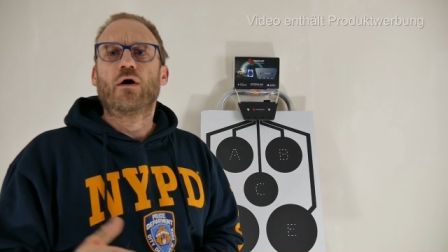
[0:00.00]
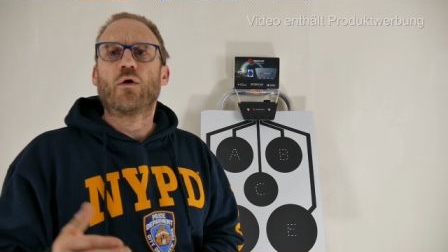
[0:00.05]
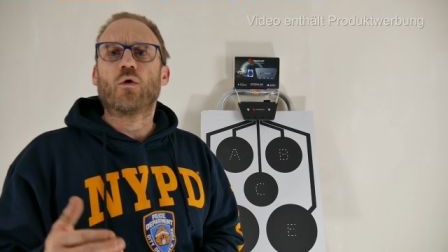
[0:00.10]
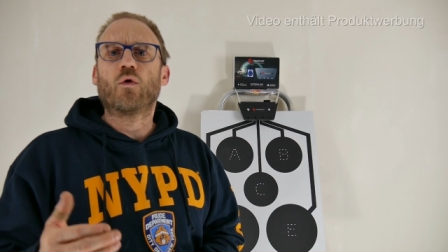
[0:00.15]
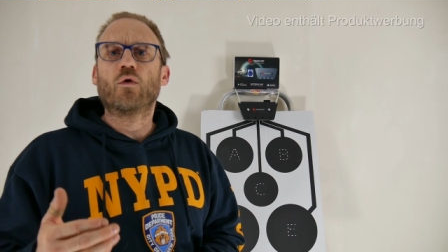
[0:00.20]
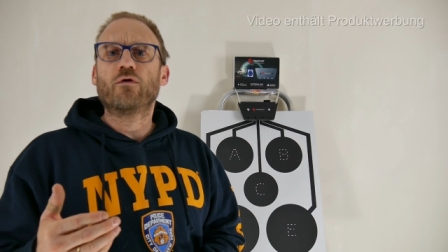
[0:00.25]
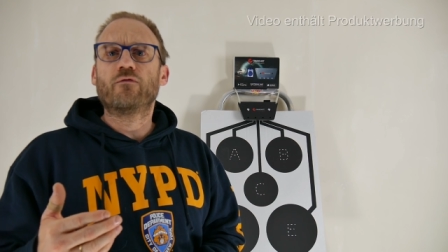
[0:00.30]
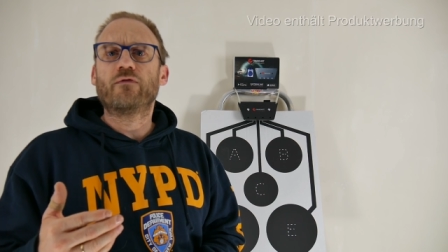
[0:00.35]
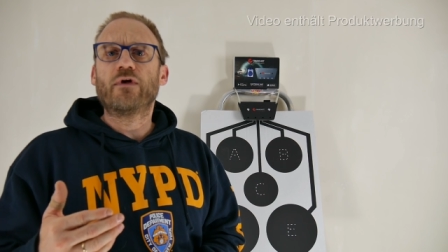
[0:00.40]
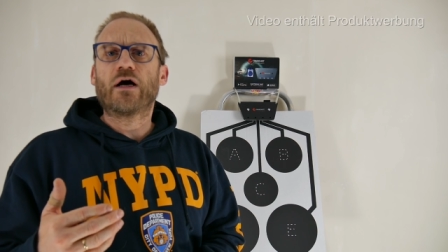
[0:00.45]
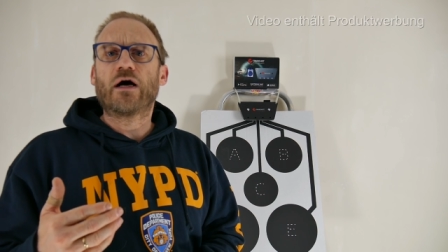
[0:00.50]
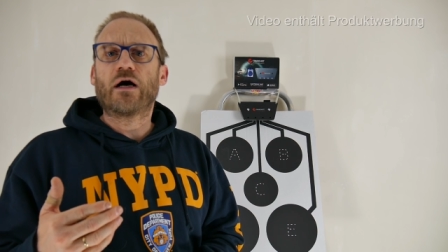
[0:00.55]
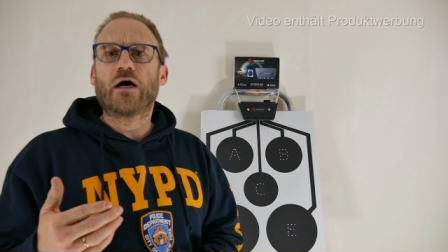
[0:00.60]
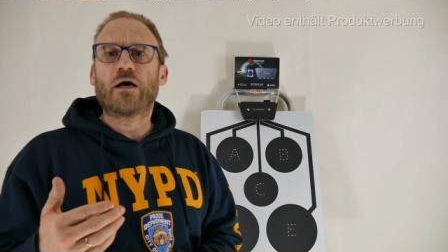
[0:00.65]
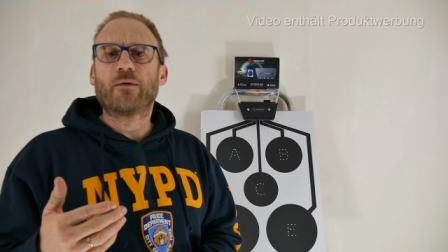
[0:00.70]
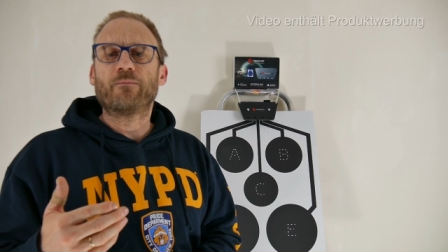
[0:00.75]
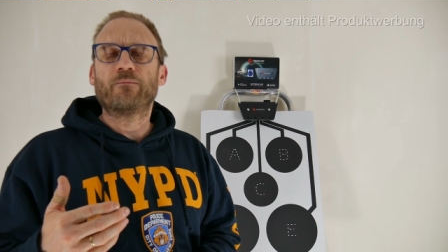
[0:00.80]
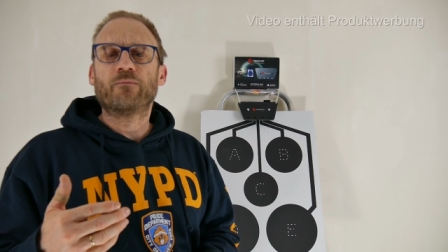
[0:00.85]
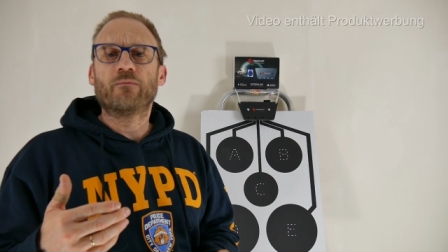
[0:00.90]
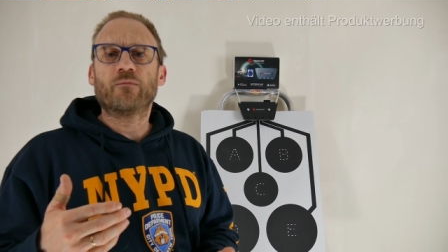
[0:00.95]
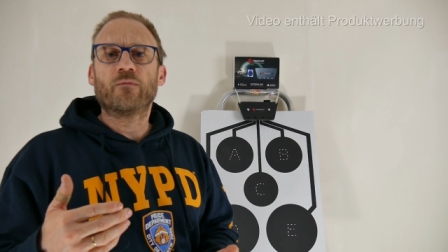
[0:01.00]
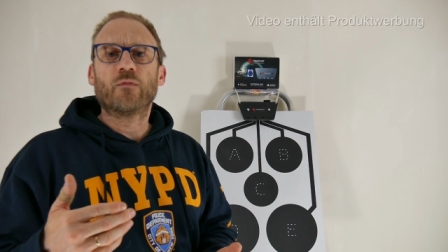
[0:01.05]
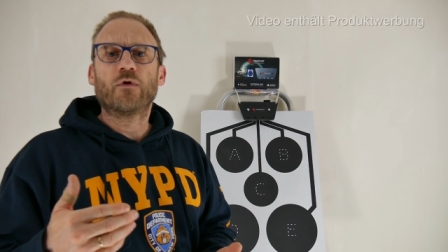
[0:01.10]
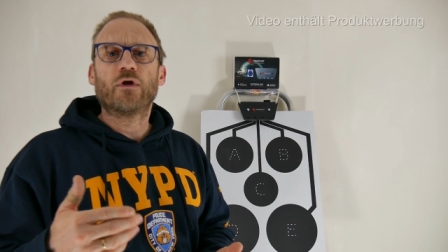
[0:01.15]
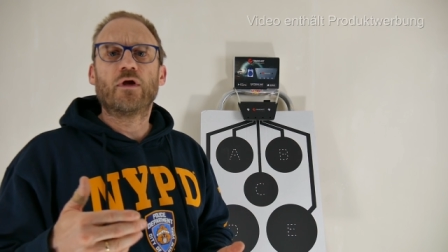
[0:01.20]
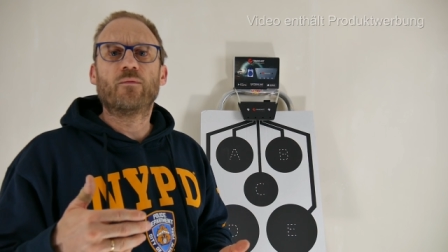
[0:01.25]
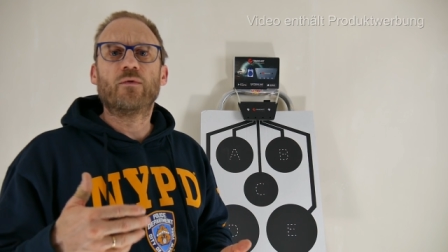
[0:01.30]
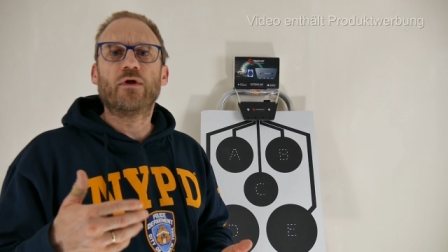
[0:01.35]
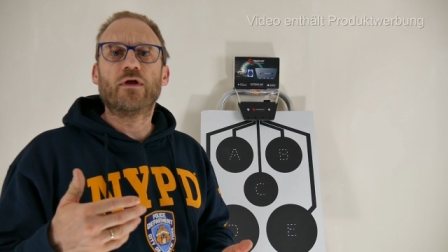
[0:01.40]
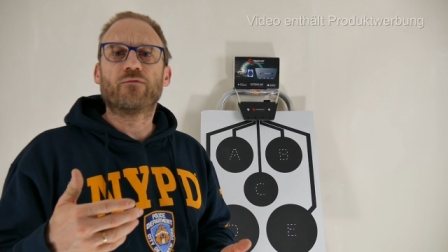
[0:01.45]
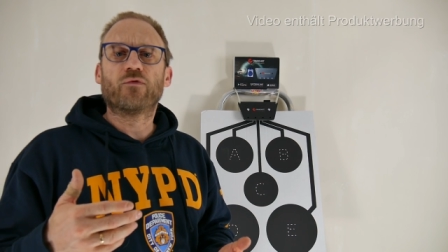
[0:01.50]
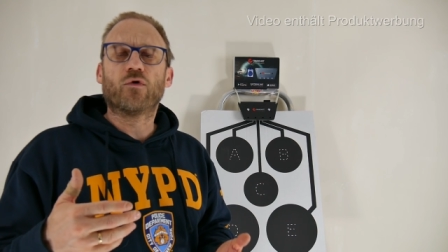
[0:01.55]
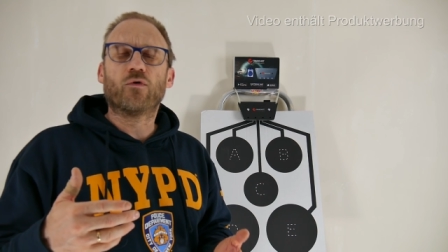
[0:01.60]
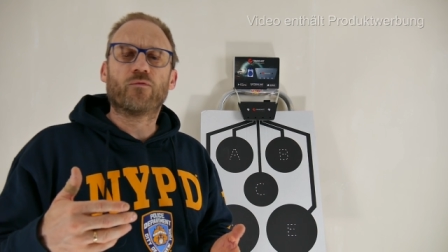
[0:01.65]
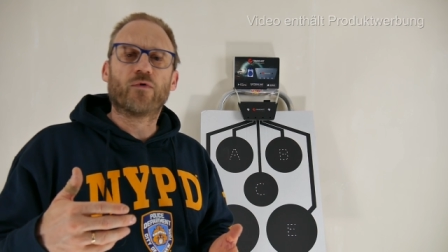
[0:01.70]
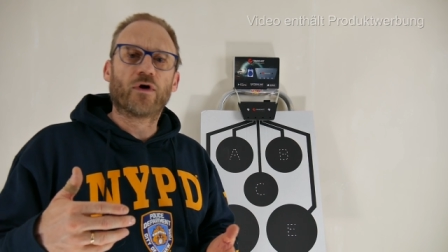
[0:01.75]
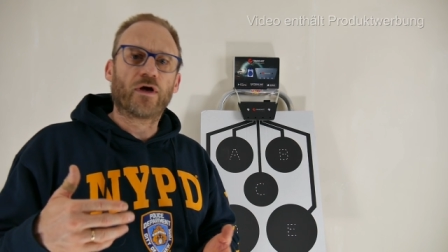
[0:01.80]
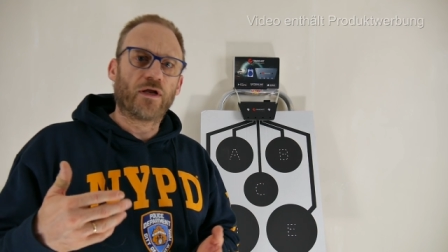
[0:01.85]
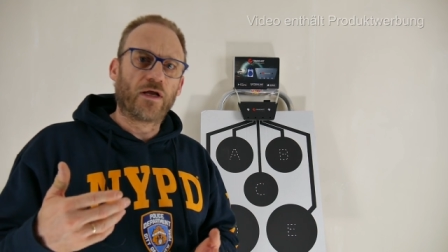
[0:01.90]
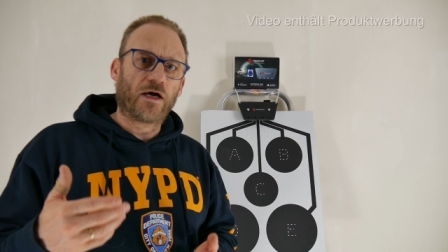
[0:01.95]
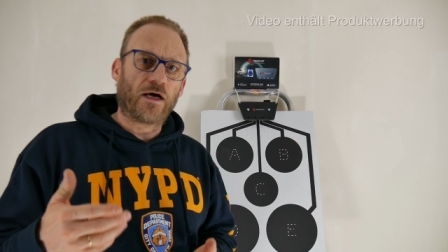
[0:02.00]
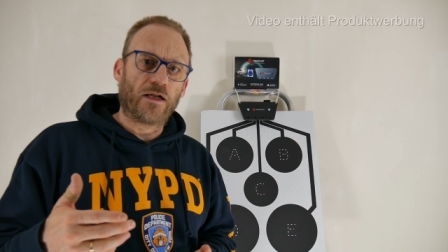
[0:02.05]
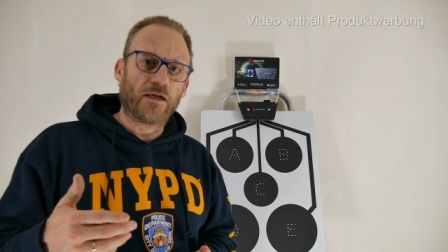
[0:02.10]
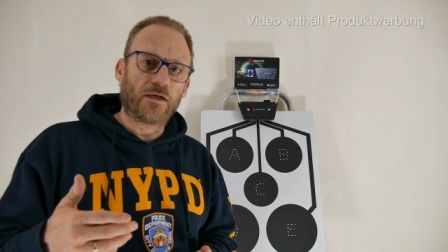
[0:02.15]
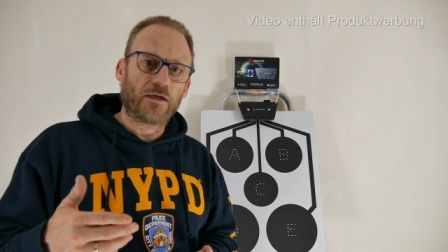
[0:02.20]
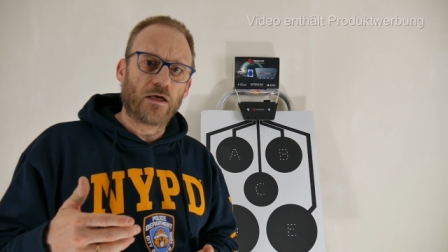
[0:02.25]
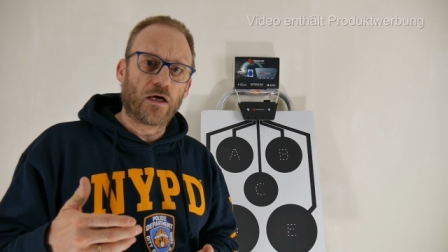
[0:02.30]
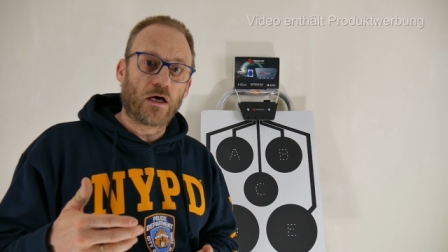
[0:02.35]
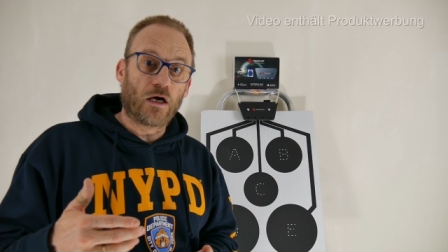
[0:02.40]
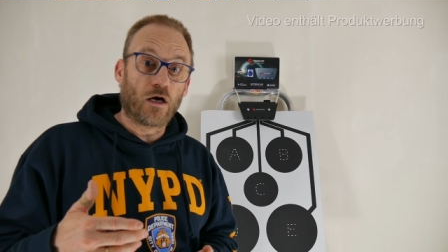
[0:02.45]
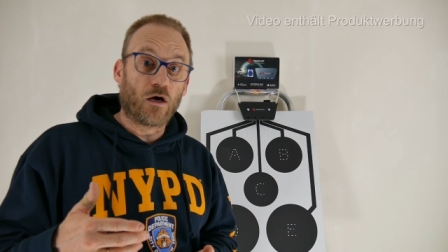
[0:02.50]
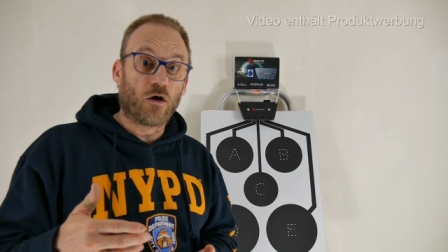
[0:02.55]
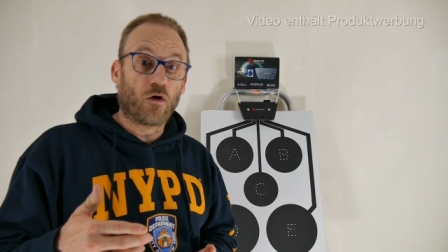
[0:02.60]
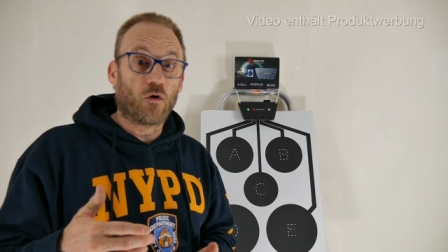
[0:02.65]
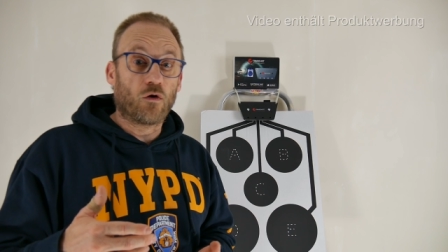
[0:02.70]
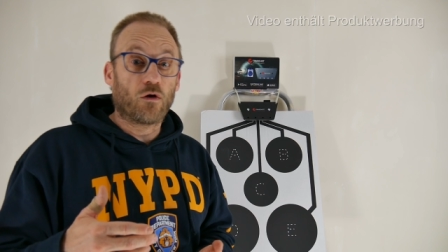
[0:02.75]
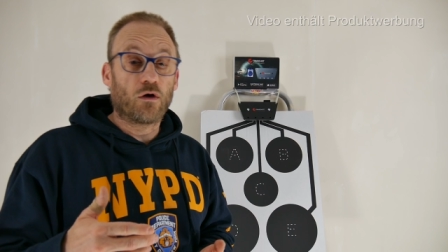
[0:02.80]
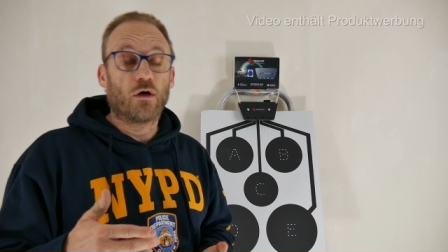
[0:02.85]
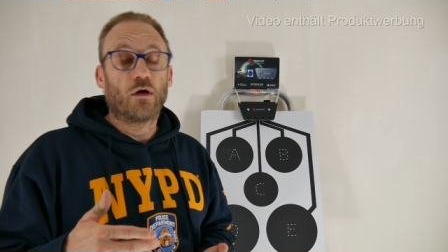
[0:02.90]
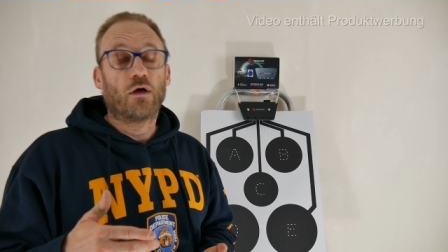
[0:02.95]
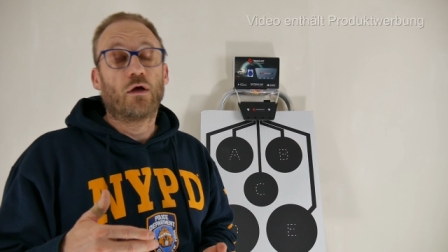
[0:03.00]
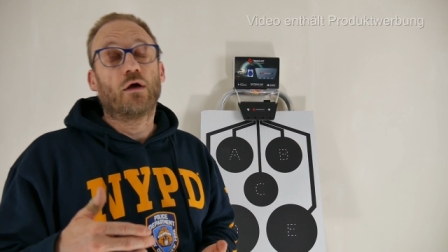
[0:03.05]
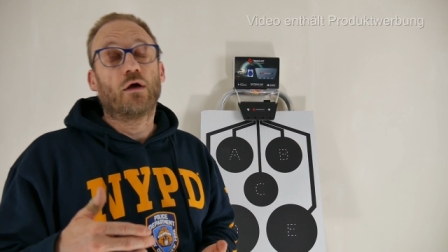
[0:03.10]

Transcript: und wir haben im Lieferumfang enthalten auch